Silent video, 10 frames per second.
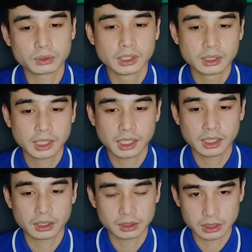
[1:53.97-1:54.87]
ถ้า
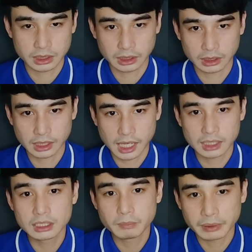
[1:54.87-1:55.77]
สินค้าที่
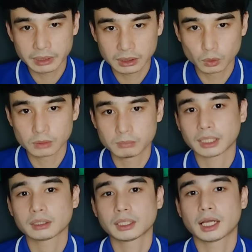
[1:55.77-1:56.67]
เป็นลดน้ำหนัก
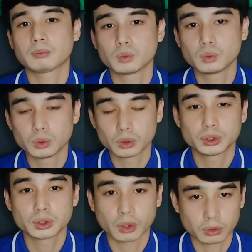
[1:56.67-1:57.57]
นะครับคุณต้อง
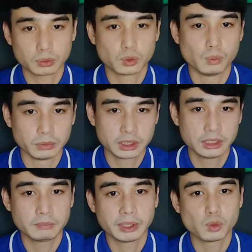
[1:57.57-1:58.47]
เจาะกลุ่มที่เป็
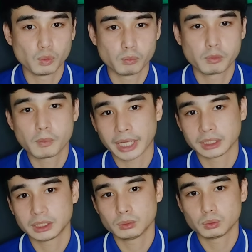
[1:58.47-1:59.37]
นกลุ่มเป้าหมายที่
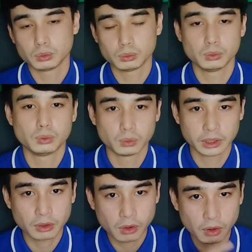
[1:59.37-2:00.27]
คุณดูแล้ว
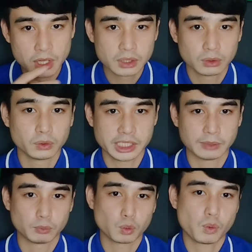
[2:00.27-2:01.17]
ก็ลองเขียนบ
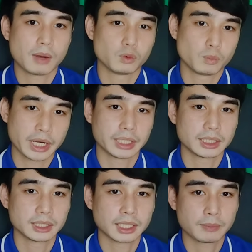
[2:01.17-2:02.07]
ทความลงไป
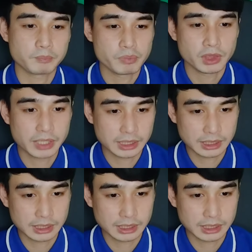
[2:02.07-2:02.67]
นะครับเปลี่ยนจา